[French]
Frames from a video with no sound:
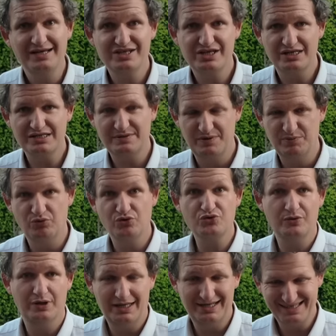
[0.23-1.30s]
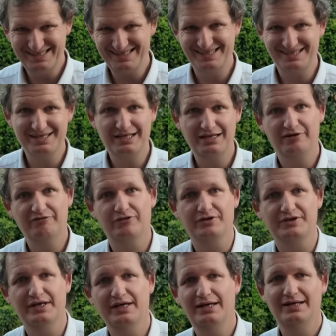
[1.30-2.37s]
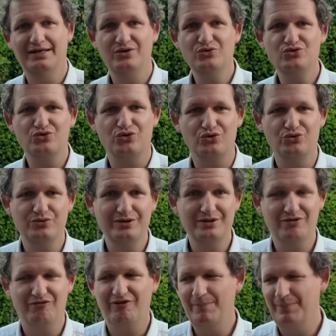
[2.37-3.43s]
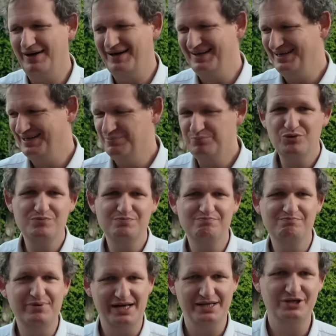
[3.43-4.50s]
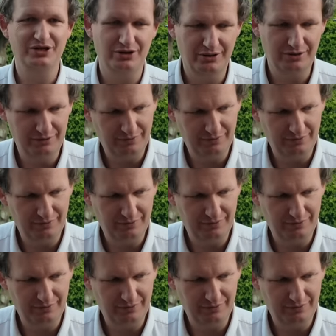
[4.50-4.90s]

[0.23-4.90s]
Chers amis, bonsoir, ici Guide Fortelle et aujourd'hui on va parler un peu bagnole.